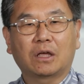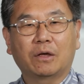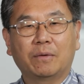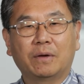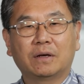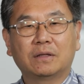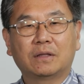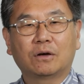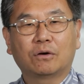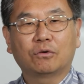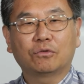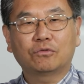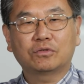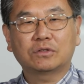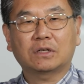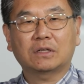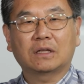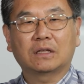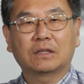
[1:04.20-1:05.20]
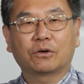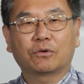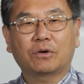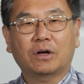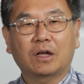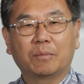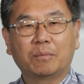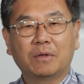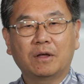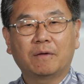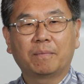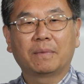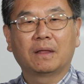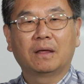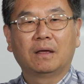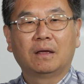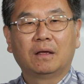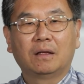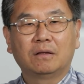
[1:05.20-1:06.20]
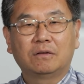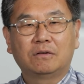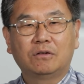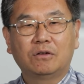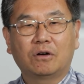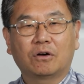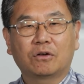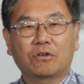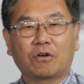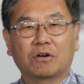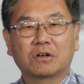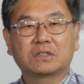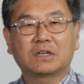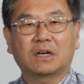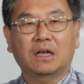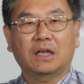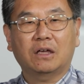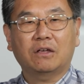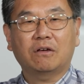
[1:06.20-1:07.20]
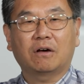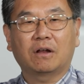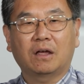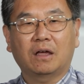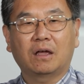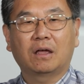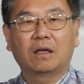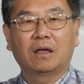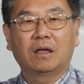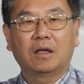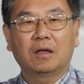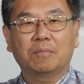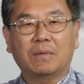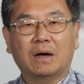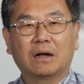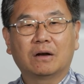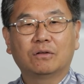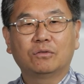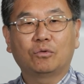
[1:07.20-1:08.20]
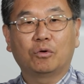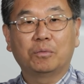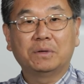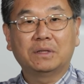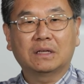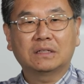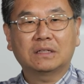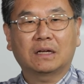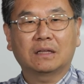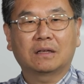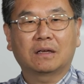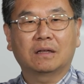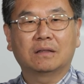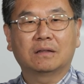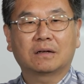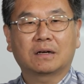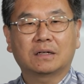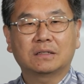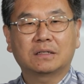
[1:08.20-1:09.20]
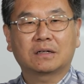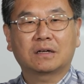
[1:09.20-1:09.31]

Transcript: 계획이 되고 투자된다고 하면 지역 격차 해결에 많은 도움이 되지 않겠는가